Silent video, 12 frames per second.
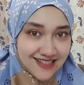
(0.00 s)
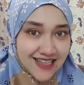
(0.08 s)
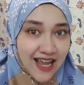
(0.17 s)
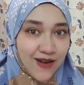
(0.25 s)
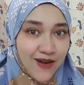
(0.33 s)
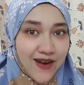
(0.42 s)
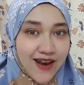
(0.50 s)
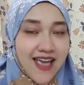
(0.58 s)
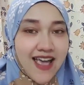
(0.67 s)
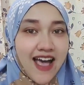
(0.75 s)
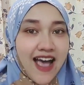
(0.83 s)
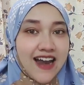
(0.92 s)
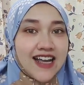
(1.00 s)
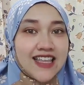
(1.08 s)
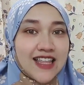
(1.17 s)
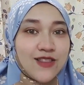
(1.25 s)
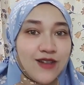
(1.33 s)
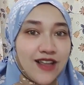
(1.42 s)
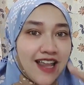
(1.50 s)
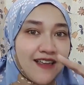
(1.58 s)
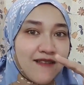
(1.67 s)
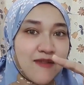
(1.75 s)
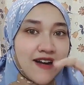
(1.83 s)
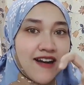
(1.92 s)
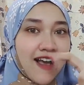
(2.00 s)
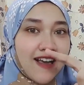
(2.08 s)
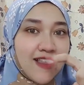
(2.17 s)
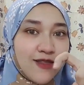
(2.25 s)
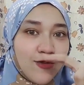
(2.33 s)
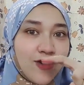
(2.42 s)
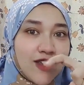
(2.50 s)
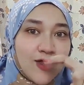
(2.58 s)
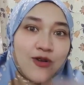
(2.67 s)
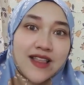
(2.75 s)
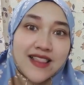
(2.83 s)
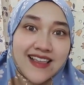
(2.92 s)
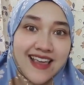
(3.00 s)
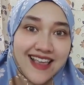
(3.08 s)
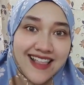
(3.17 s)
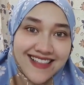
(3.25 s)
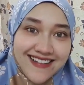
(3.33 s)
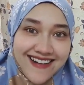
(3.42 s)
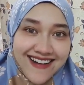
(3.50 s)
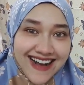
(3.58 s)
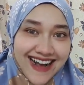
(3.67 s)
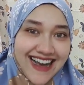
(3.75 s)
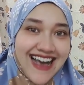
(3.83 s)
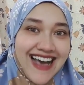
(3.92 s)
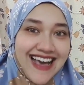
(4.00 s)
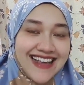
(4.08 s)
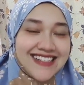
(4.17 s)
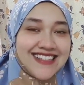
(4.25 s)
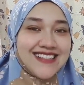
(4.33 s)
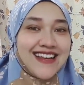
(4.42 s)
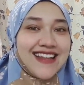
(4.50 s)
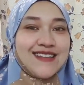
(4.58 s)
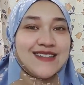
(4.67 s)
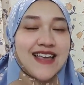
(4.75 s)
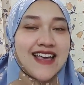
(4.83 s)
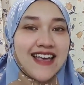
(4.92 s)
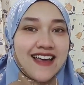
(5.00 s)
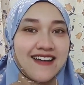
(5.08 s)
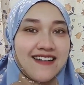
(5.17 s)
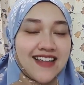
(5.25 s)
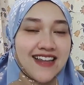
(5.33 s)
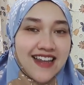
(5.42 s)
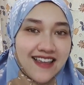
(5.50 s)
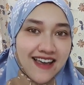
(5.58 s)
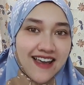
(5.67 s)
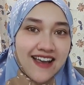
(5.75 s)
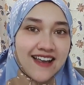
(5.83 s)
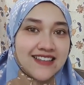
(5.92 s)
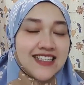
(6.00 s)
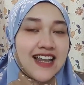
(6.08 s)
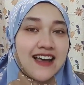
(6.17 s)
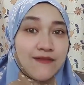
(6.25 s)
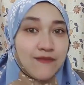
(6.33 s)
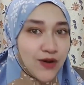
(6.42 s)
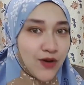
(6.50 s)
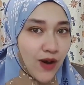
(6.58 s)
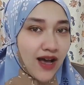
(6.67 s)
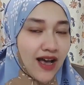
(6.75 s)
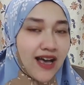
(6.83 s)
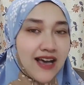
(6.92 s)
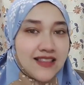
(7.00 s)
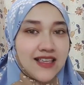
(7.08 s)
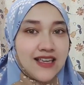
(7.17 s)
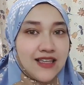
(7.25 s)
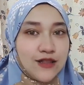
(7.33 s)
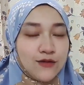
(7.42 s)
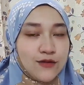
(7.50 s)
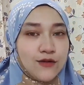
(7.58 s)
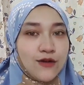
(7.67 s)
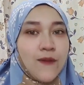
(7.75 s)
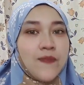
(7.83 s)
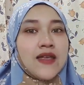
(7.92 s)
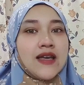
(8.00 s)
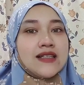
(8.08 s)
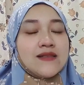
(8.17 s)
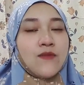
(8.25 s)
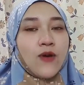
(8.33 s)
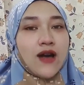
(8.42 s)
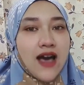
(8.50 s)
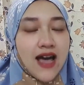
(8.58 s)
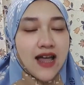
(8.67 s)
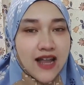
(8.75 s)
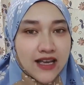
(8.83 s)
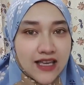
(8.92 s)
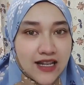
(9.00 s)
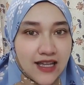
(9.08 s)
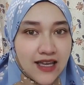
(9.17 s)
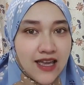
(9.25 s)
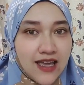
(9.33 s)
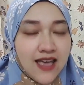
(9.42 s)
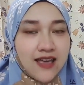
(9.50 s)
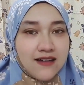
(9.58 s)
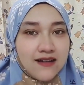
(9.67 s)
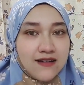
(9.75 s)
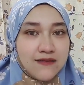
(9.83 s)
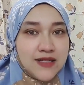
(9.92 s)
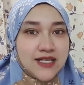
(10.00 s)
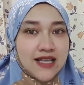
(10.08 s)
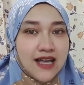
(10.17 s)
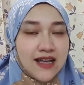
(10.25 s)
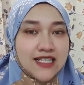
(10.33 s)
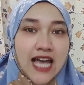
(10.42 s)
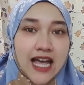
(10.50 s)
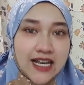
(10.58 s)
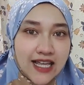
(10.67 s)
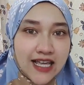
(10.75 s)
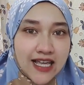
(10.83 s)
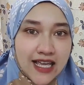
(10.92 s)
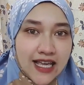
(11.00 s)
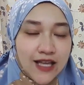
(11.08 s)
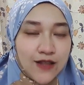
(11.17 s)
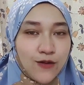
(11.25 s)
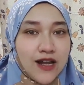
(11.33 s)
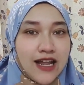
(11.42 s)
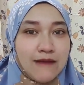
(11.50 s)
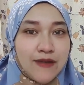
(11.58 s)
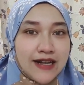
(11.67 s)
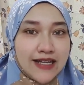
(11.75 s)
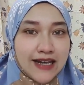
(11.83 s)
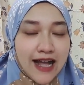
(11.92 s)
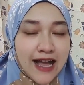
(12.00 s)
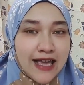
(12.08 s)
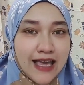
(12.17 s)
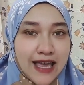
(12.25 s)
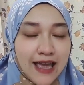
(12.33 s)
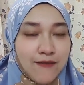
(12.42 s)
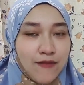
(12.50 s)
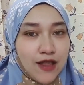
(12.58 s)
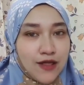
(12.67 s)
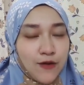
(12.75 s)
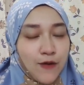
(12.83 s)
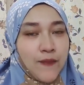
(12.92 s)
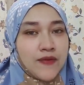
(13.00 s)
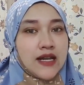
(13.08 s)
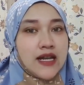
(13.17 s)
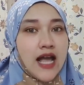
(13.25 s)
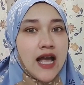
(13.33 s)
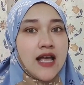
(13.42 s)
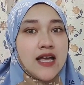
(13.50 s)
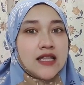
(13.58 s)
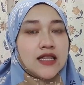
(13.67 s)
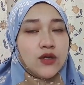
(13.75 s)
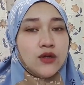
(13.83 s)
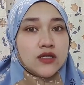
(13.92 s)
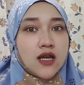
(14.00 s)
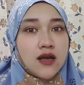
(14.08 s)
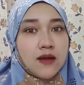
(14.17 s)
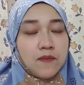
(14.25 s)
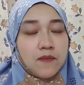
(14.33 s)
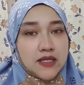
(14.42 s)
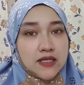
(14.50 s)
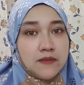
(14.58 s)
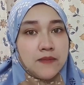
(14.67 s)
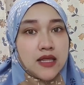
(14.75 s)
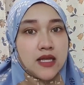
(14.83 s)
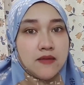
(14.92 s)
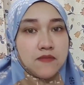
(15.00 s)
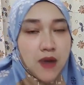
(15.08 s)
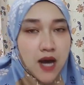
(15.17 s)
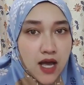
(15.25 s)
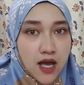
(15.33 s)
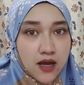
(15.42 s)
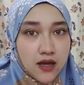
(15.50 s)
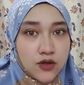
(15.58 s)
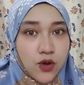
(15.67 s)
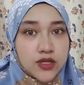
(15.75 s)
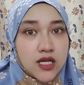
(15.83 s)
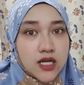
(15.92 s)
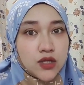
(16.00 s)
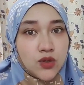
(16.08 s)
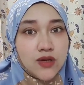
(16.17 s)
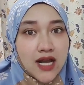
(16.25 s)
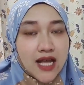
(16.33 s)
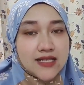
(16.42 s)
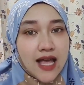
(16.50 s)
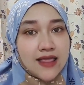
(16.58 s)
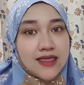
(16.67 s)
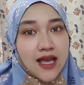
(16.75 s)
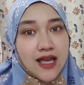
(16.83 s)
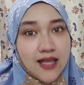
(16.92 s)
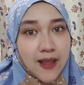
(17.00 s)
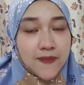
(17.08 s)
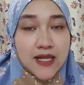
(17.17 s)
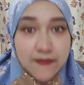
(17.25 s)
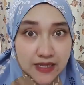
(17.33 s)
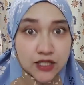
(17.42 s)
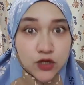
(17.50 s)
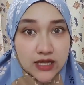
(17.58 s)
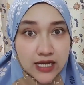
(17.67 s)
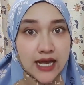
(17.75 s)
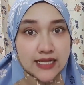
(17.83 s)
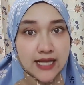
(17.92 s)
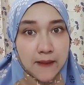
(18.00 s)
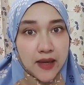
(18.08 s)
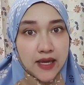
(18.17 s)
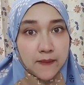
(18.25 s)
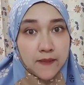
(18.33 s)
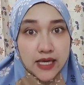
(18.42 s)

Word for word: calon anak kita tuh dikit lagi berenang gitu uget-uget gitu dong guys gitu kan terus uh, ini ya silahkan berdoa katanya gitu semoga anaknya nih uh, bisa jadi gitu kan nempel di rahim gitu nah terus pas tiba-tiba dokter tuh dengan santainya ini masih dokter yang sama yang